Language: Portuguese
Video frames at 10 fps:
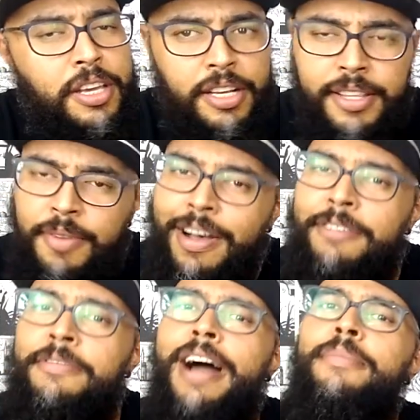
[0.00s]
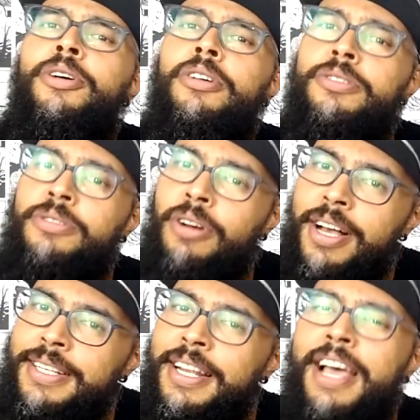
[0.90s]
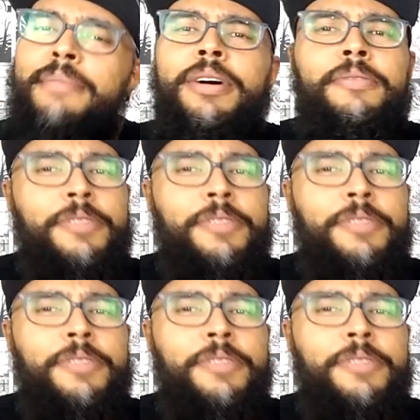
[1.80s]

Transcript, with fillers: Ele tem uma vibe gostosa, né, mano?